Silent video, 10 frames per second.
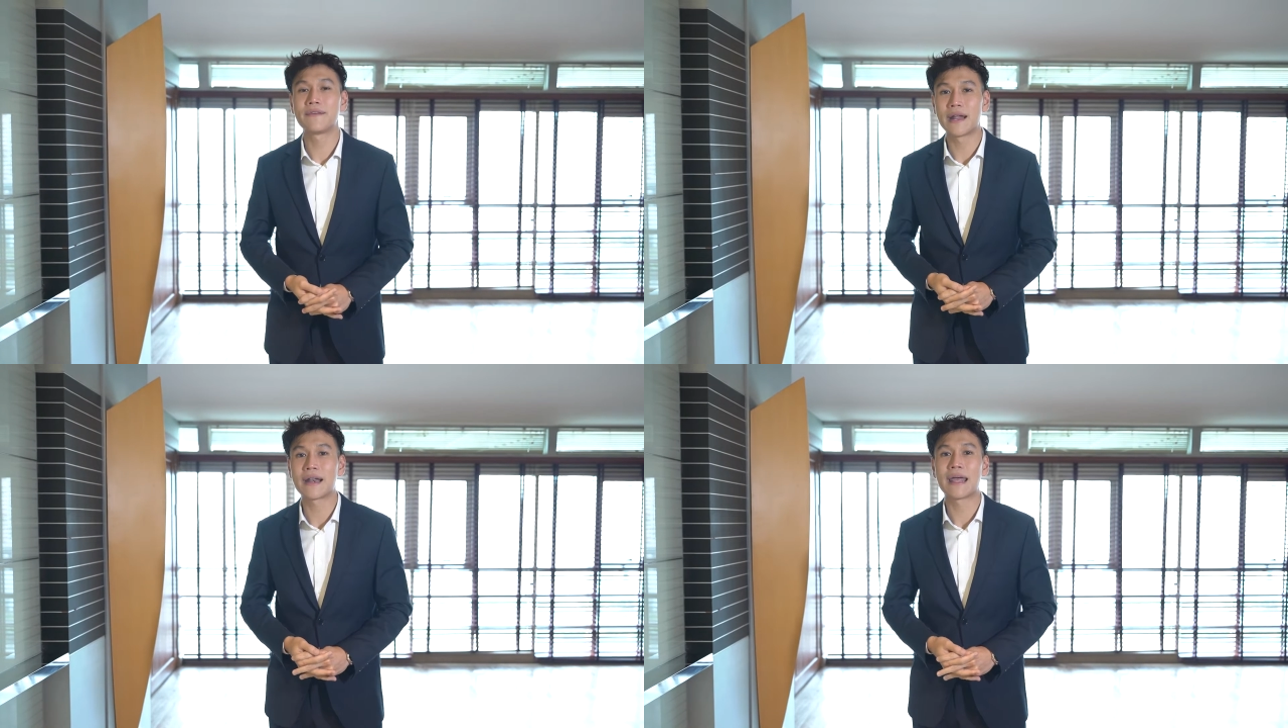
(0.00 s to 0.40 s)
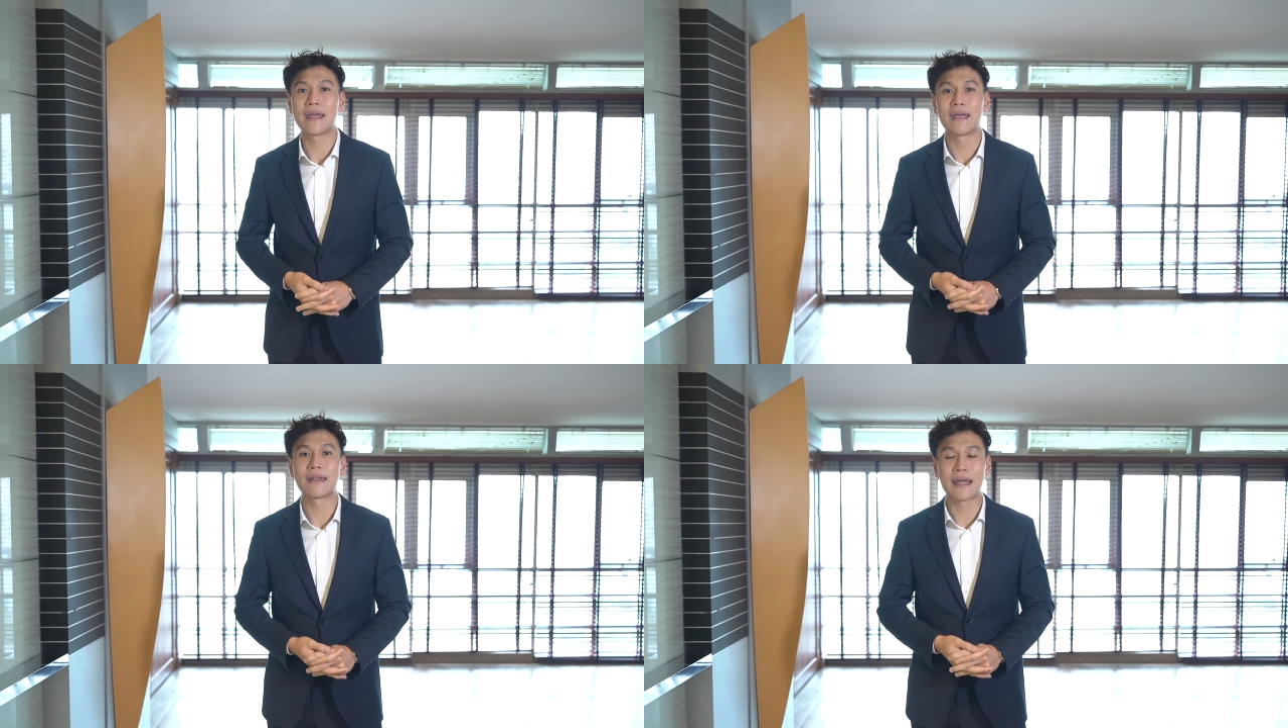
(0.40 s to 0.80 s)
เรียนใน
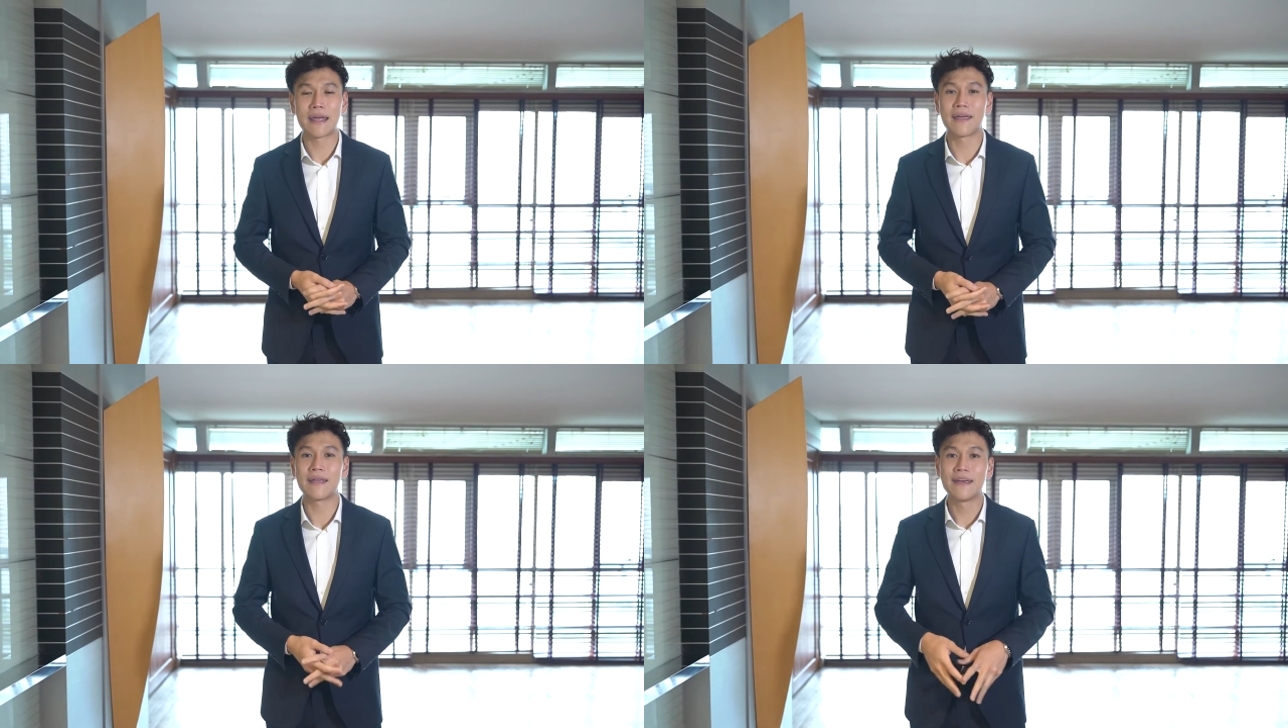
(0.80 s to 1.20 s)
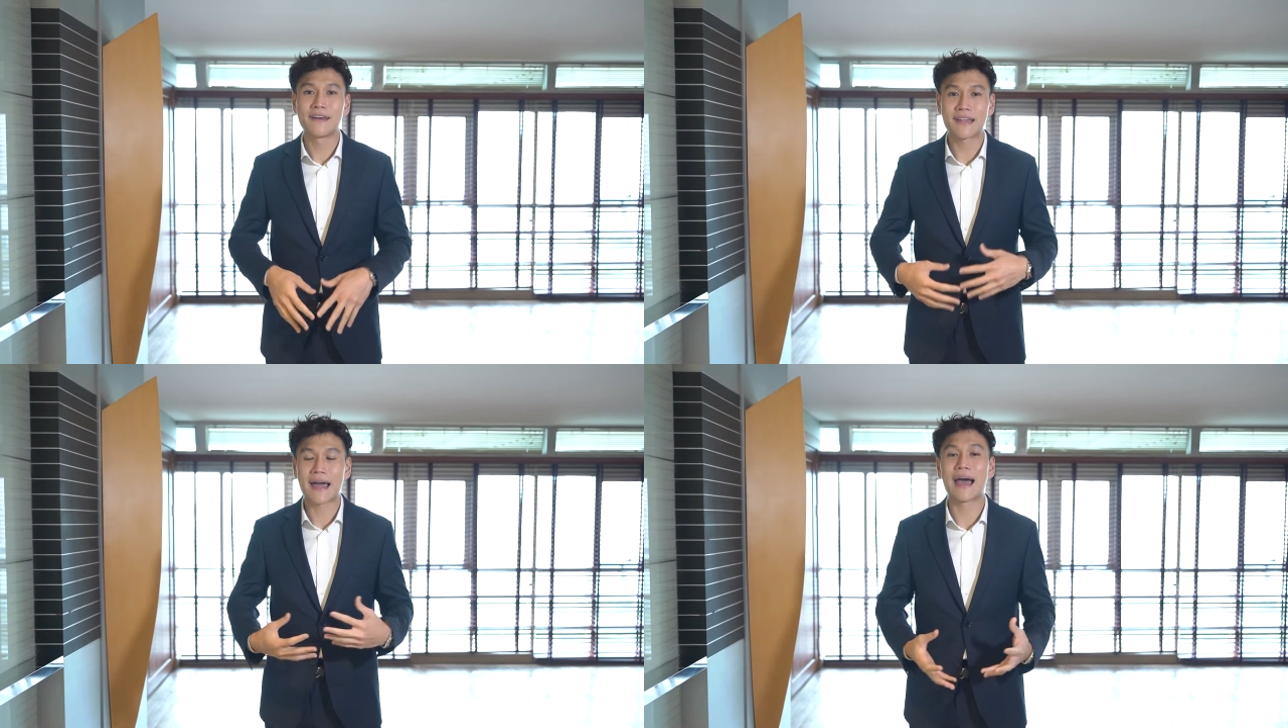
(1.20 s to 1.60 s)
ใน
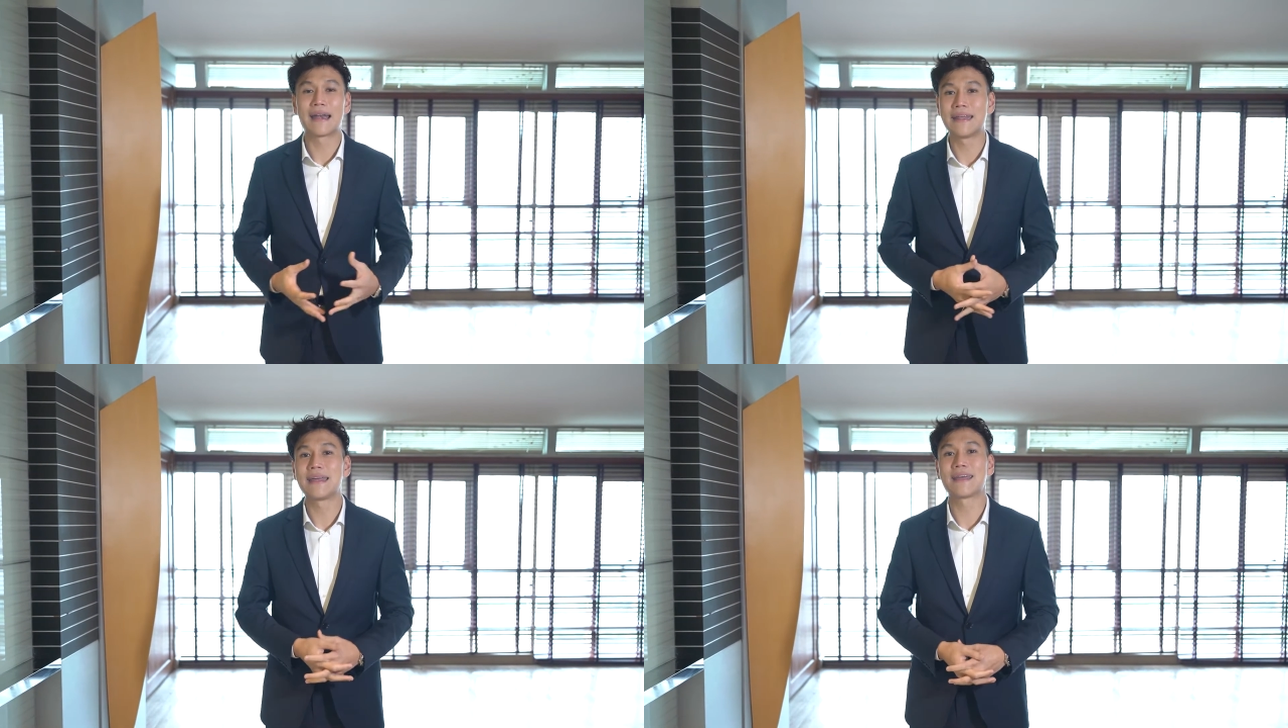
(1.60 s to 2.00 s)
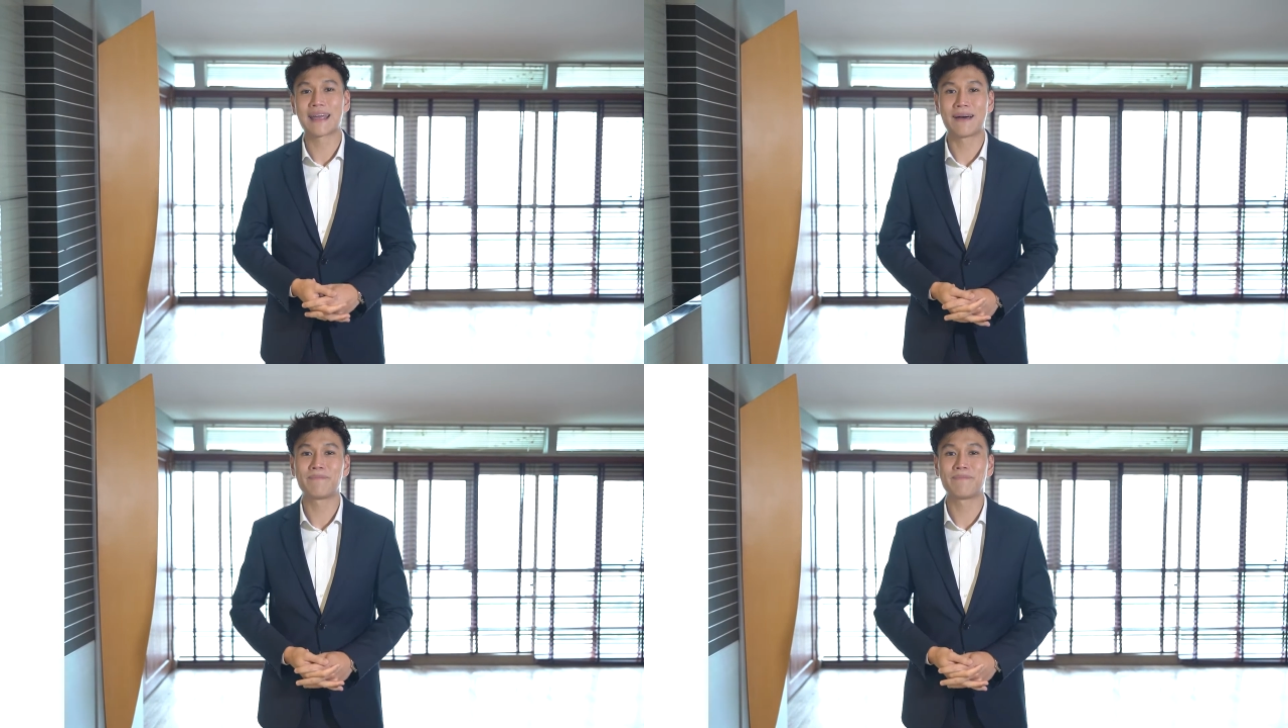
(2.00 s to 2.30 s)
สาขานี้ครั